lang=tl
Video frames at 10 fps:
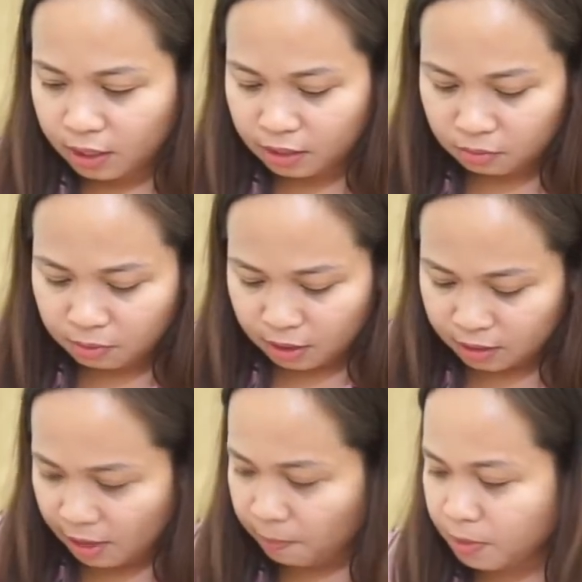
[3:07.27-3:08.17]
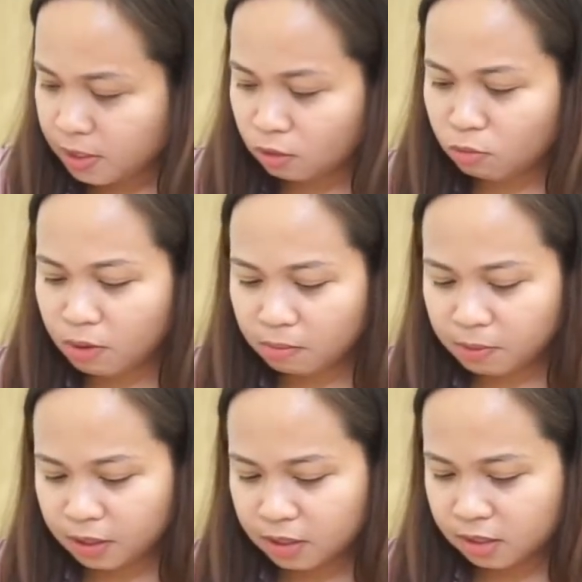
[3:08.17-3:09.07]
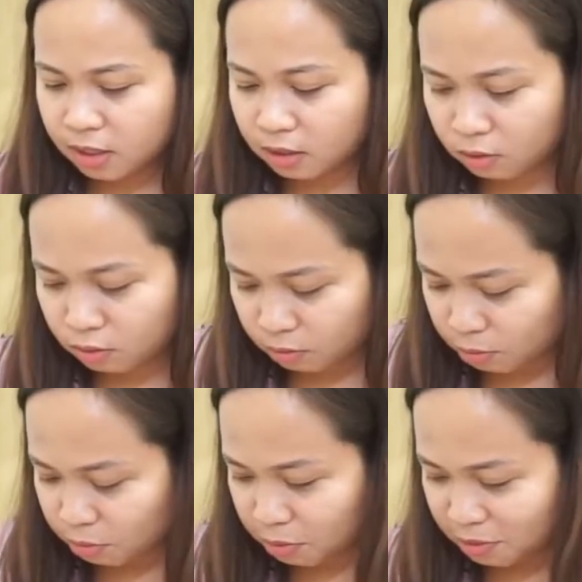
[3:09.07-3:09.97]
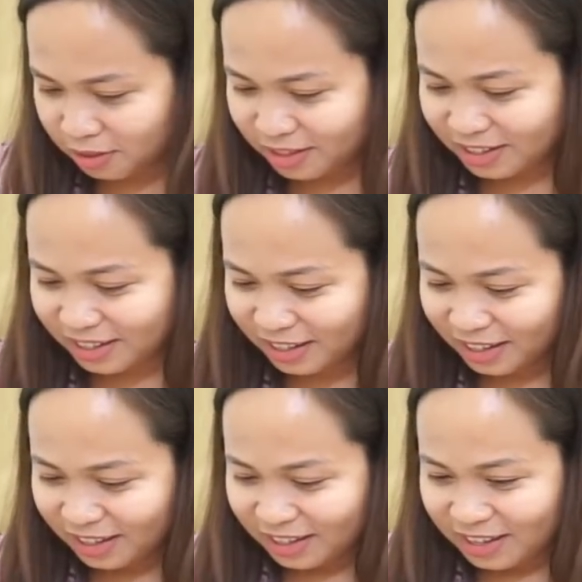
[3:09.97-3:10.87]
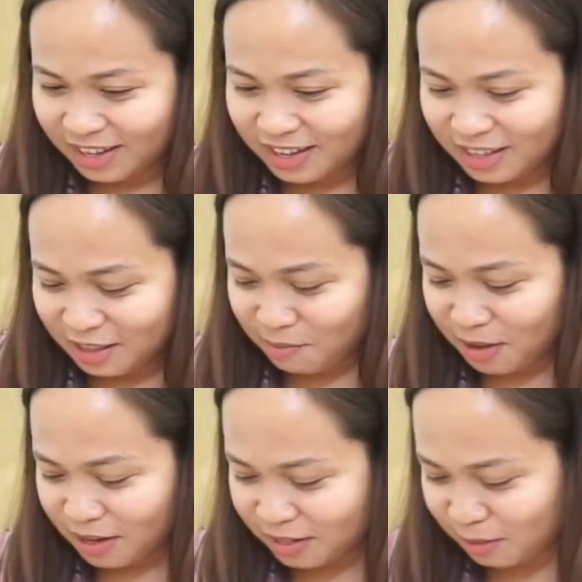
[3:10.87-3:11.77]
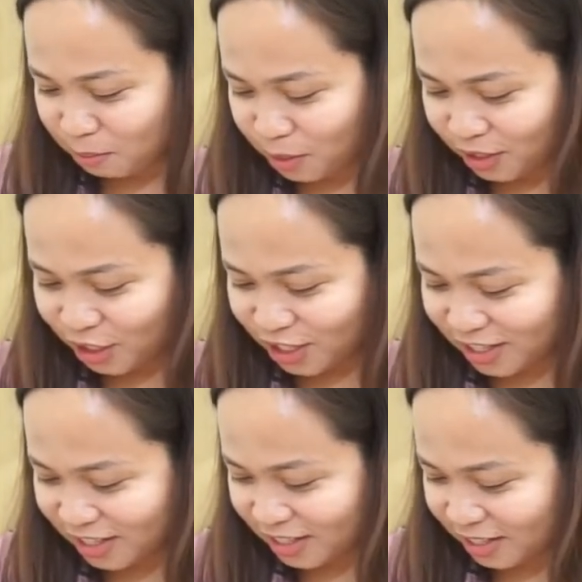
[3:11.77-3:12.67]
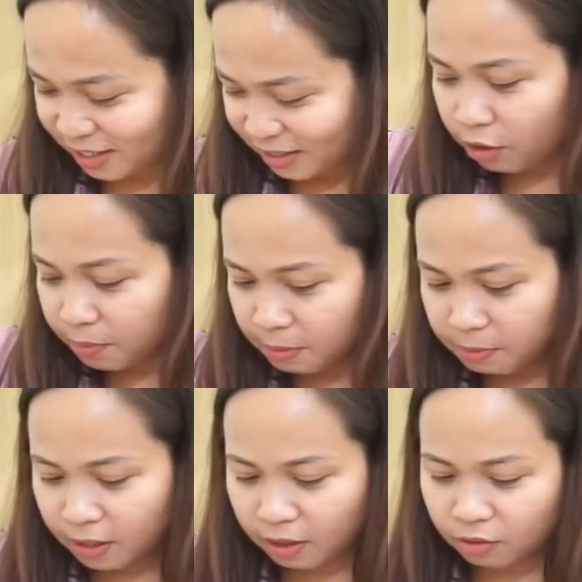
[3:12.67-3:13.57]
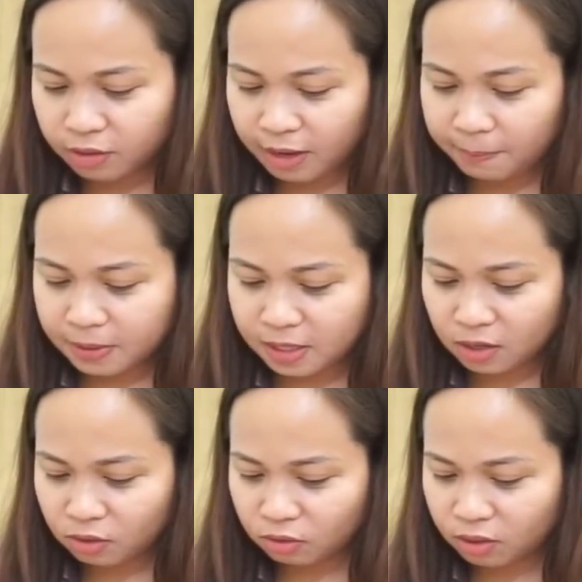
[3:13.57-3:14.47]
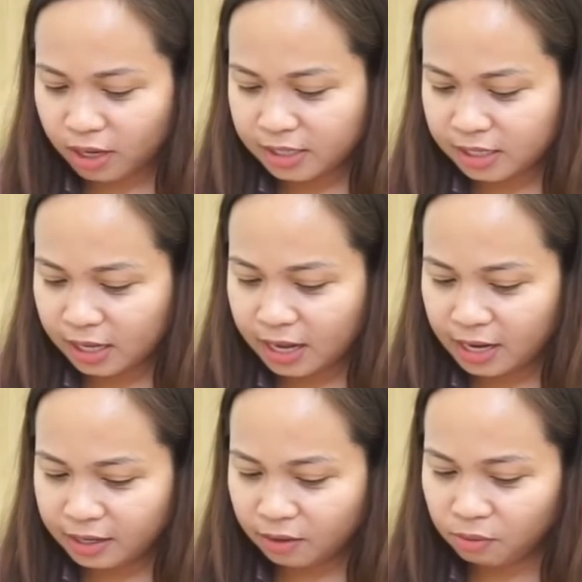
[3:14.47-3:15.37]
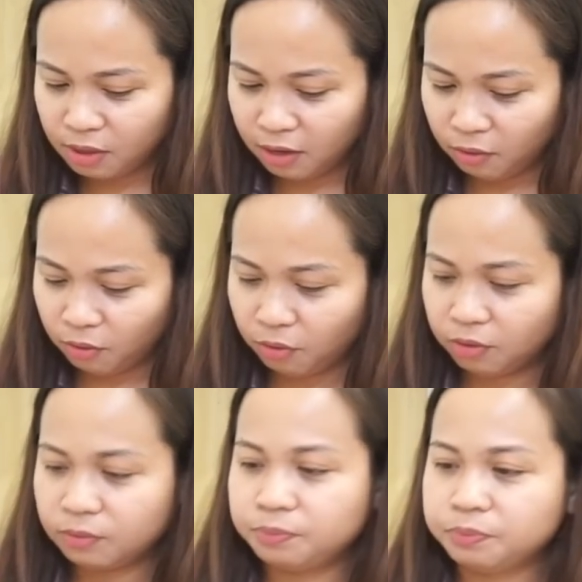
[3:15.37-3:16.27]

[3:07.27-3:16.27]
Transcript: anyway, tapos itong mga brush set, oh. Ooh. Hindi mahilig sa brush. Oh, bibigyan ko dapat sa inyo to, guys. Kaya na nahuli, oh.